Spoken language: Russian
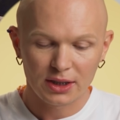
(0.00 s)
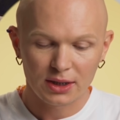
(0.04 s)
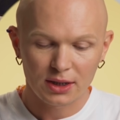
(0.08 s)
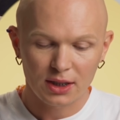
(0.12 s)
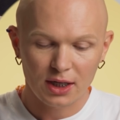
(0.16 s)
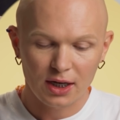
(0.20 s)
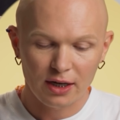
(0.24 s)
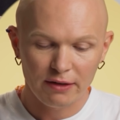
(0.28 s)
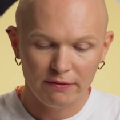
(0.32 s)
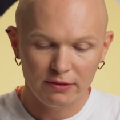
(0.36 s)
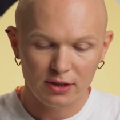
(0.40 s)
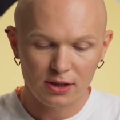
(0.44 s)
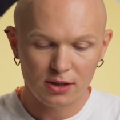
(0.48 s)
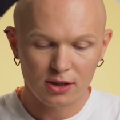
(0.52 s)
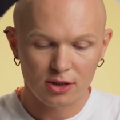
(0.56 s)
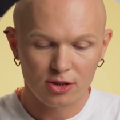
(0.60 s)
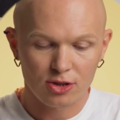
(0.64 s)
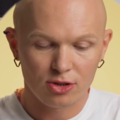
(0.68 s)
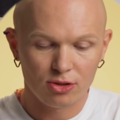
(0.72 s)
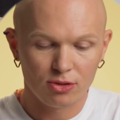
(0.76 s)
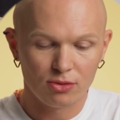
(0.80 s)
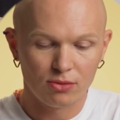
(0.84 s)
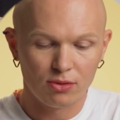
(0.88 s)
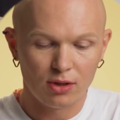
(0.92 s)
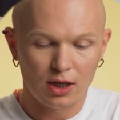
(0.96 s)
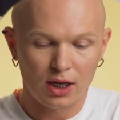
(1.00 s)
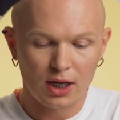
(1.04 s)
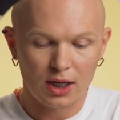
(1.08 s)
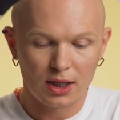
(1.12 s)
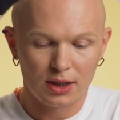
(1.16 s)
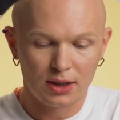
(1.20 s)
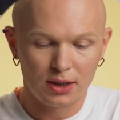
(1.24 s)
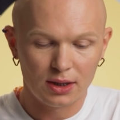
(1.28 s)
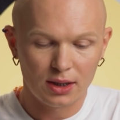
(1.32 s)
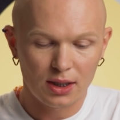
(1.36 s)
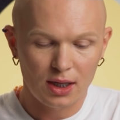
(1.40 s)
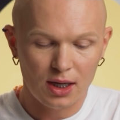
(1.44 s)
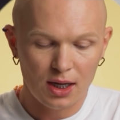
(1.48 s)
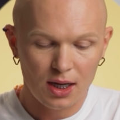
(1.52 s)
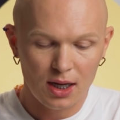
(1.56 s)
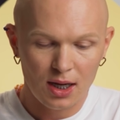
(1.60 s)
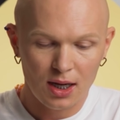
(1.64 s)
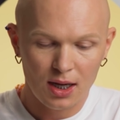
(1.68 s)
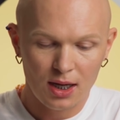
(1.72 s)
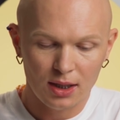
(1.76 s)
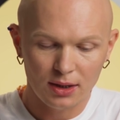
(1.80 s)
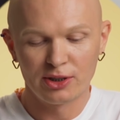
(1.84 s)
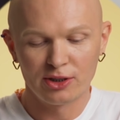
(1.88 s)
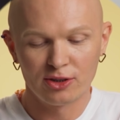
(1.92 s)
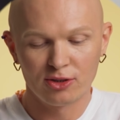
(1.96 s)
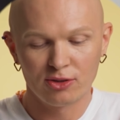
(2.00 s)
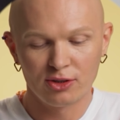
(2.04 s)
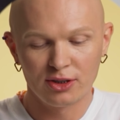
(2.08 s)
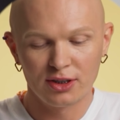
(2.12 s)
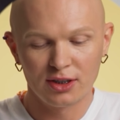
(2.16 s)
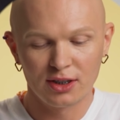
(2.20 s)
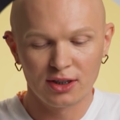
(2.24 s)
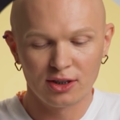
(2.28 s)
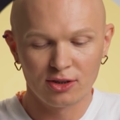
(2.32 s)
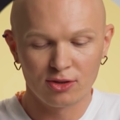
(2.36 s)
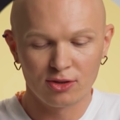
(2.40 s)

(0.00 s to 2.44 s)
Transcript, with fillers: Мне нравится, что она природно